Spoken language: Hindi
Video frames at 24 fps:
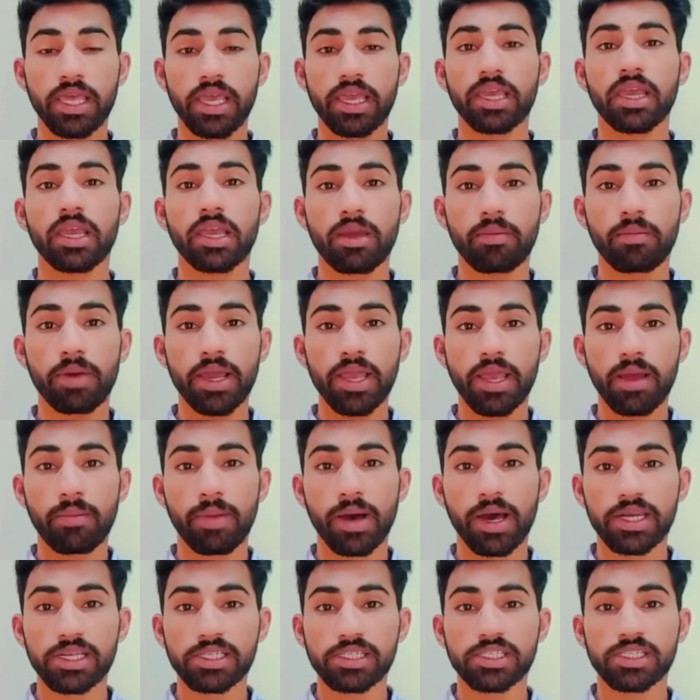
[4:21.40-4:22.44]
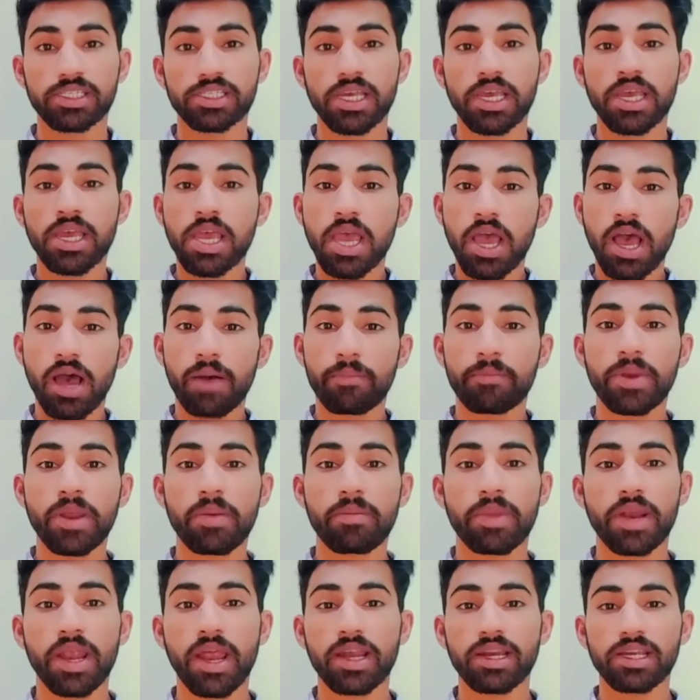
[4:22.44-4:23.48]
देंगे कि भाई हमारी चीज़ें अपने
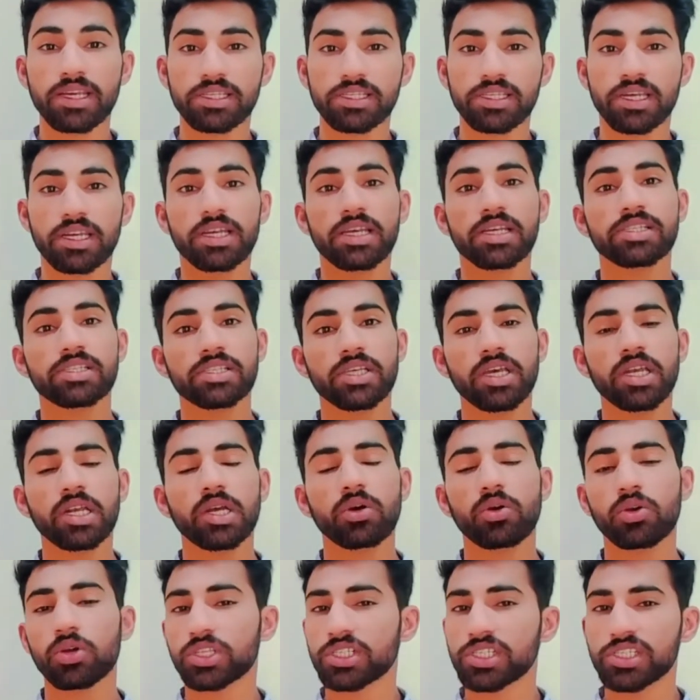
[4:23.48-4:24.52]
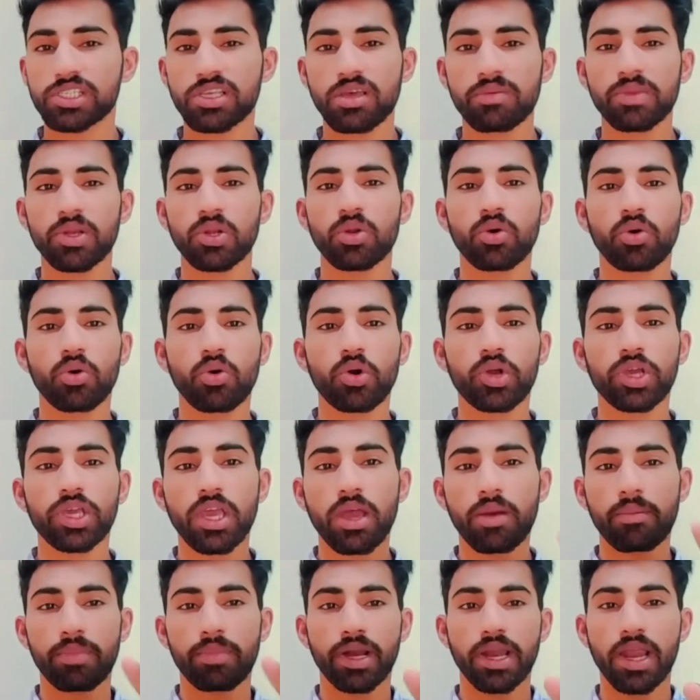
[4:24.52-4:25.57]
ब्रांड के ज़रिए सेल करो चीज़ें भी लोगों की
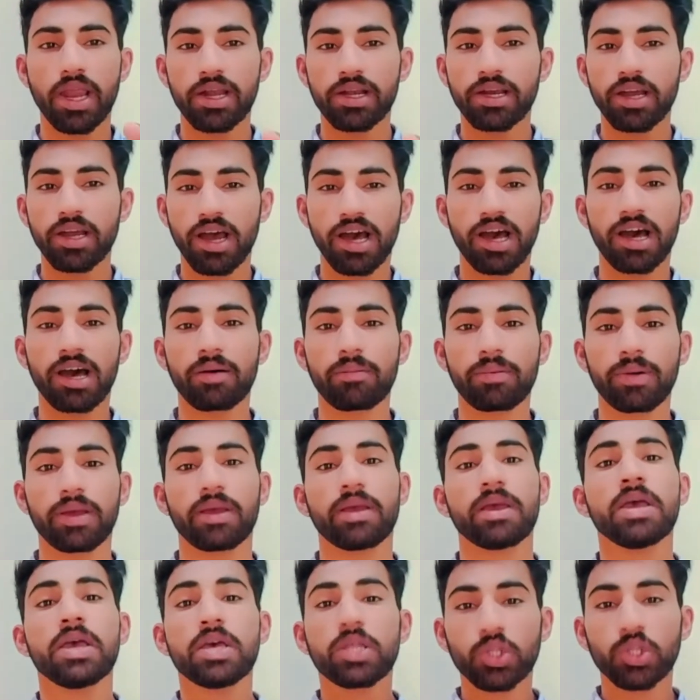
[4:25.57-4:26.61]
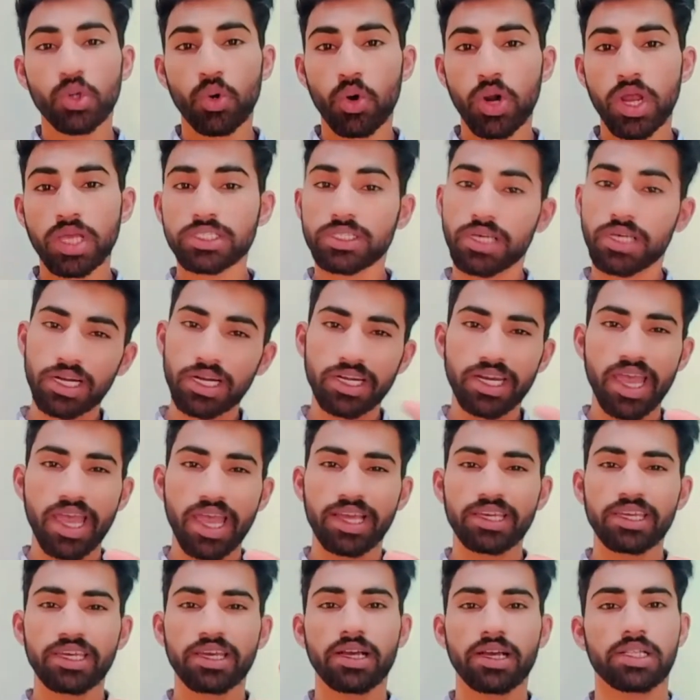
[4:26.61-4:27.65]
या ब्रांड आप हैं थोड़ा सा
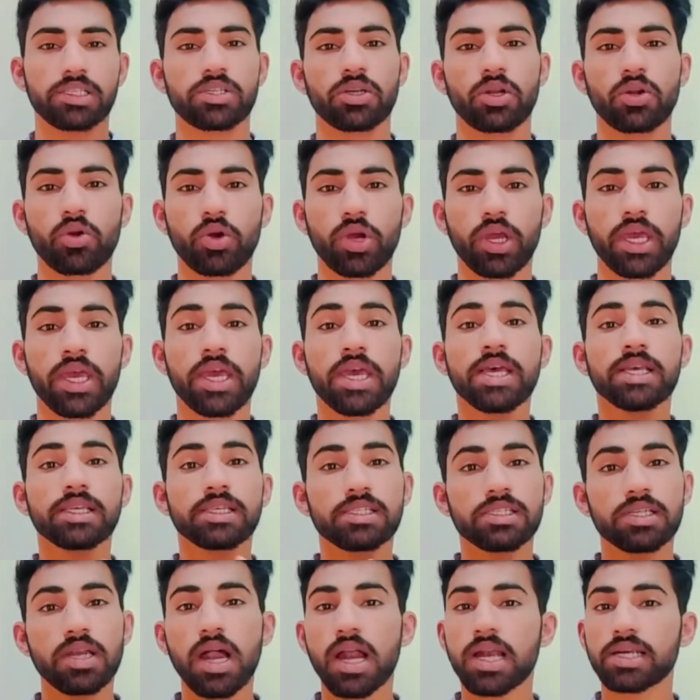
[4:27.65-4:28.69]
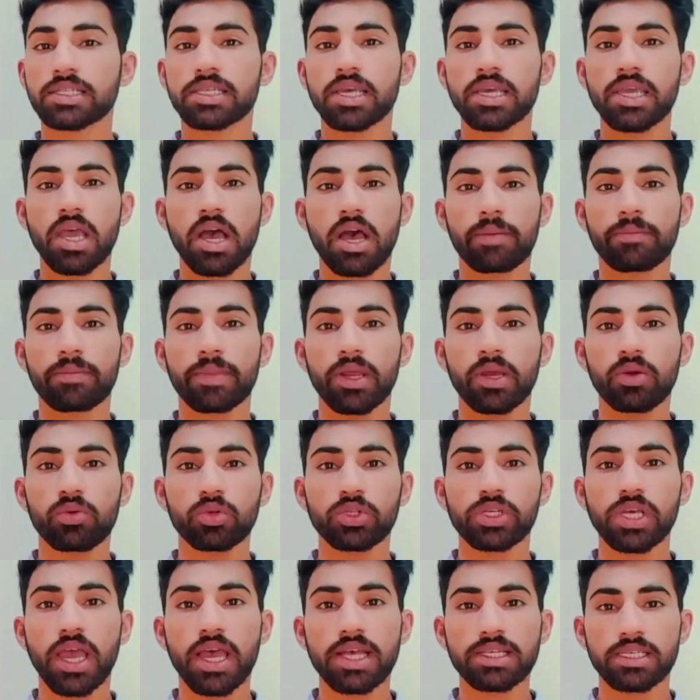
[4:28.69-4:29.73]
टेक्निकल चलोगे स्टार्ट से ही आपने
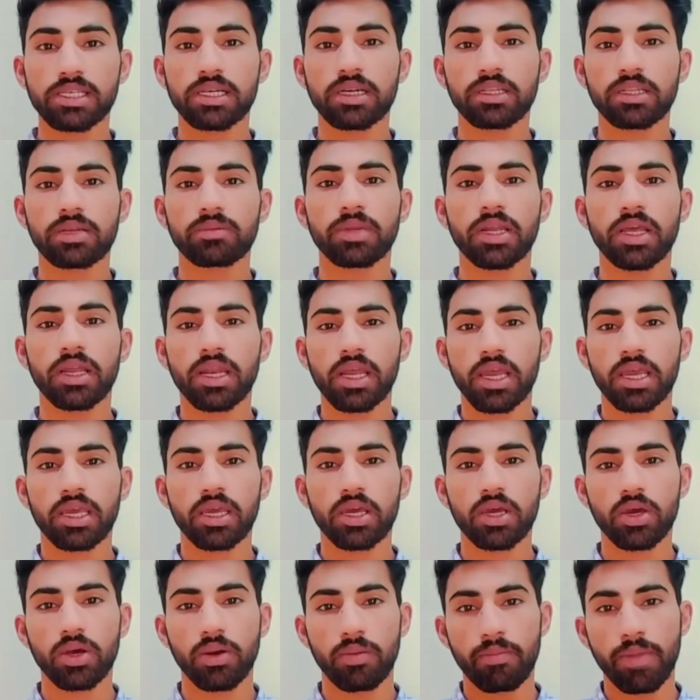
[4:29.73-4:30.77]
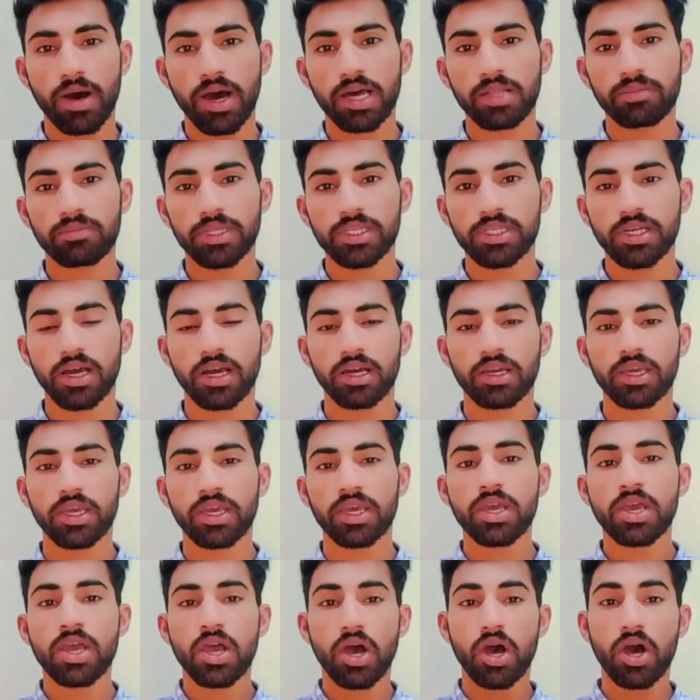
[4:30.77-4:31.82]
कुछ ऐसे कदम लेने हैं कि बाद में
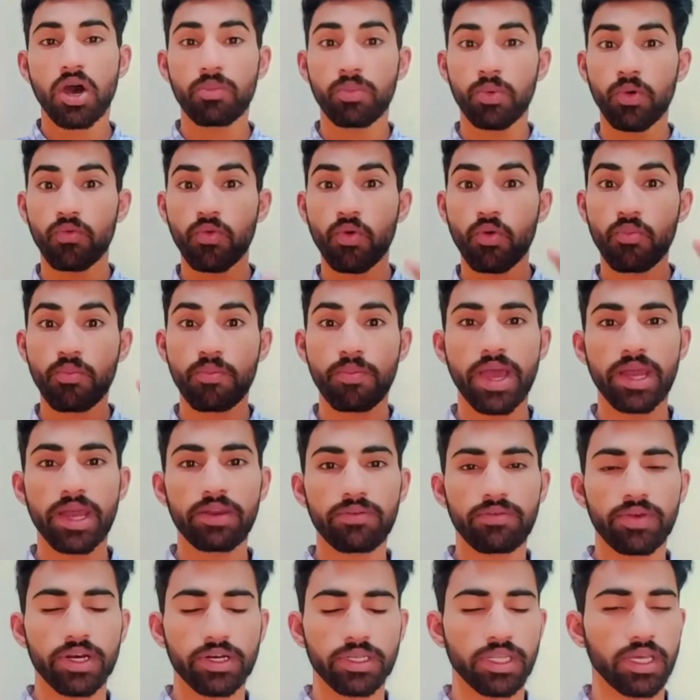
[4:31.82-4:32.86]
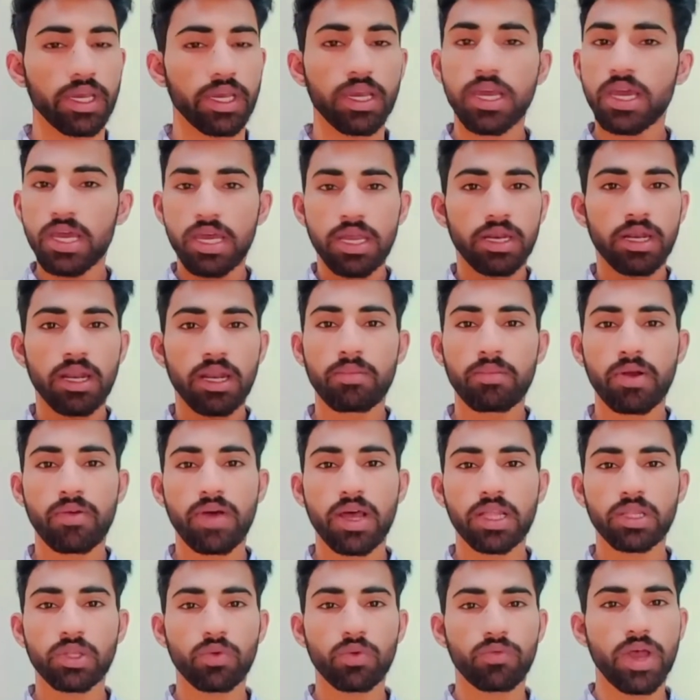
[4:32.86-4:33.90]
जाके आपको वो बेनिफिट दें नंबर
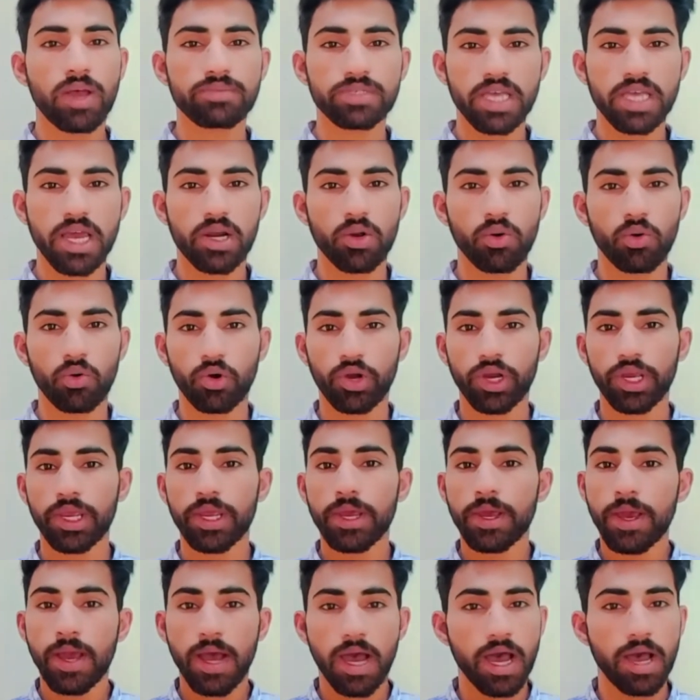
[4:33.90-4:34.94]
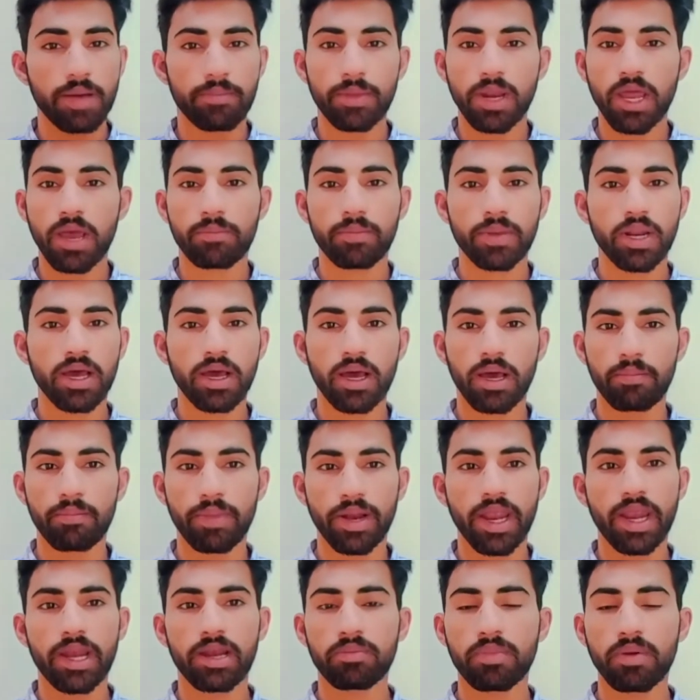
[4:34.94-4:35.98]
वन तो वेबसाइट हो गई आपने अपना
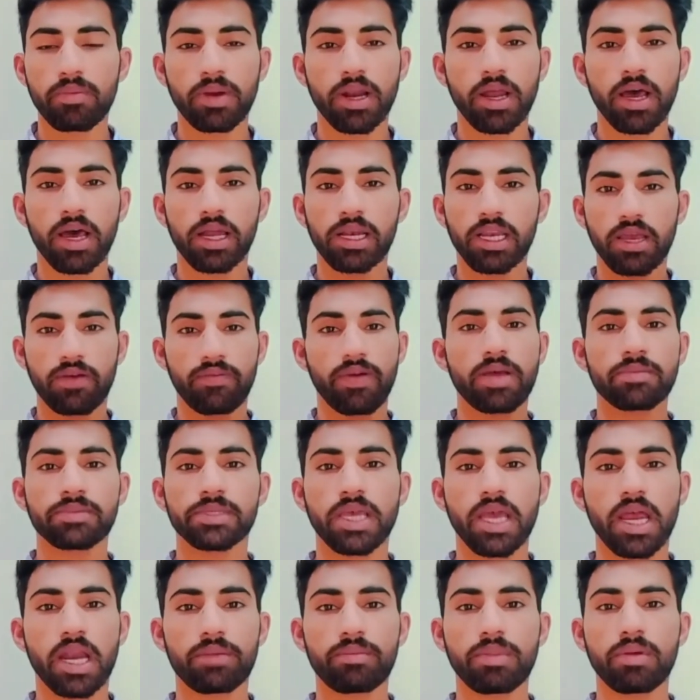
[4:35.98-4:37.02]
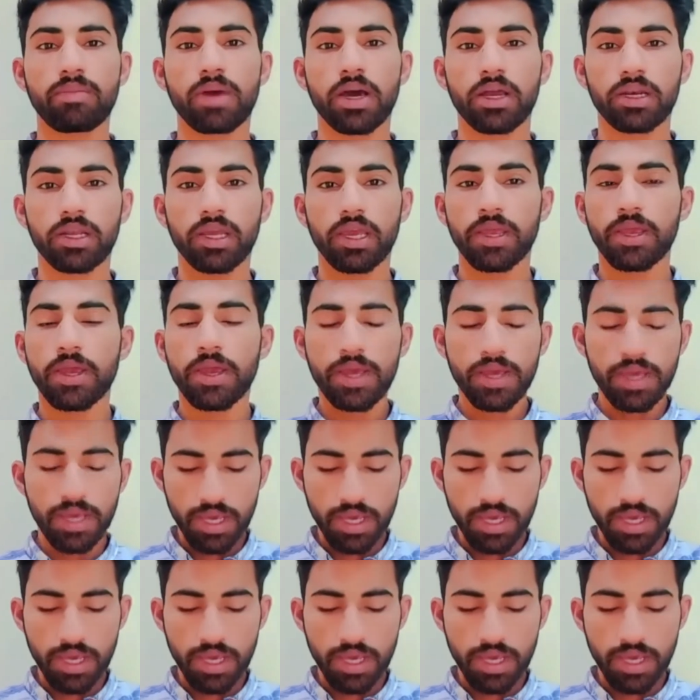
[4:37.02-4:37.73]
ब्रांड भी बना लिया वेबसाइट भी बन गई